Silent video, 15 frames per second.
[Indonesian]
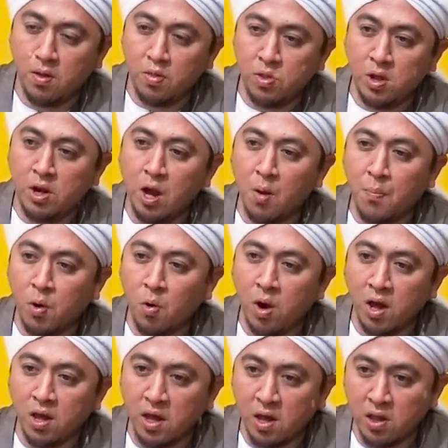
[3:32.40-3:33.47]
Tidak perlu
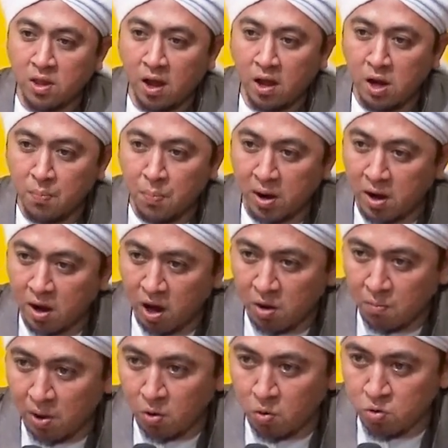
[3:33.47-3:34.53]
lagi kita ini
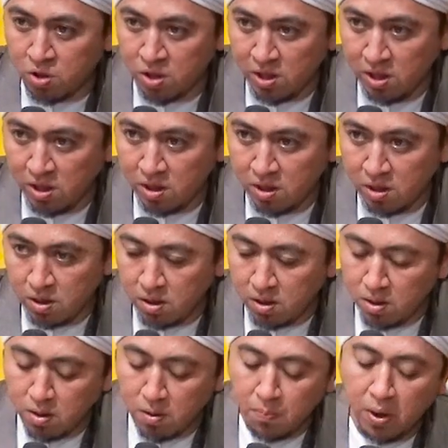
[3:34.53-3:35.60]
pandangan manusia,
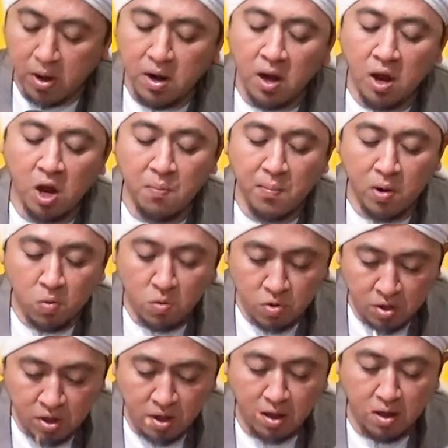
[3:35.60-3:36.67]
pandangan
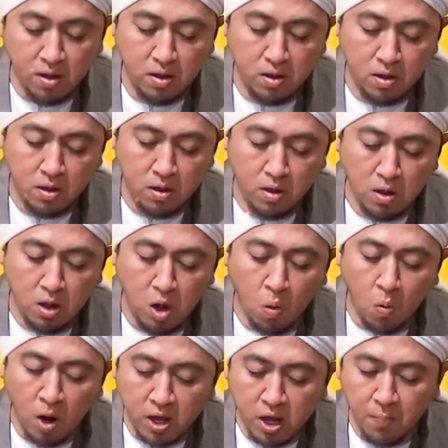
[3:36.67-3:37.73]
manusia.
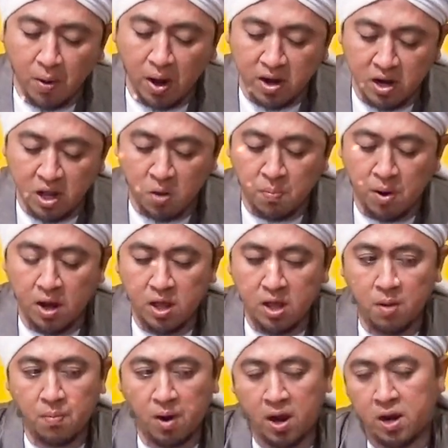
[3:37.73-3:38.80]
Wajib an
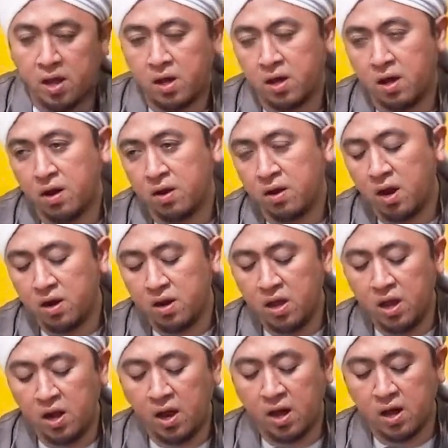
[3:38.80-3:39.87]
ikbalihim alaika dan
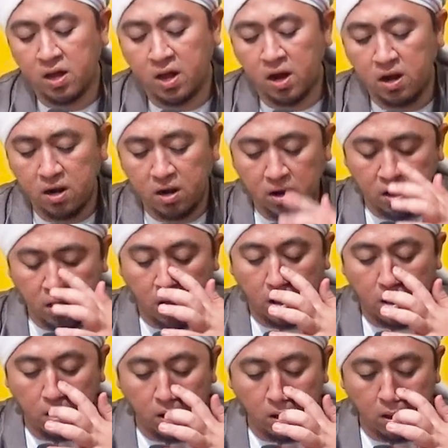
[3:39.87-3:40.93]
hilangkan ya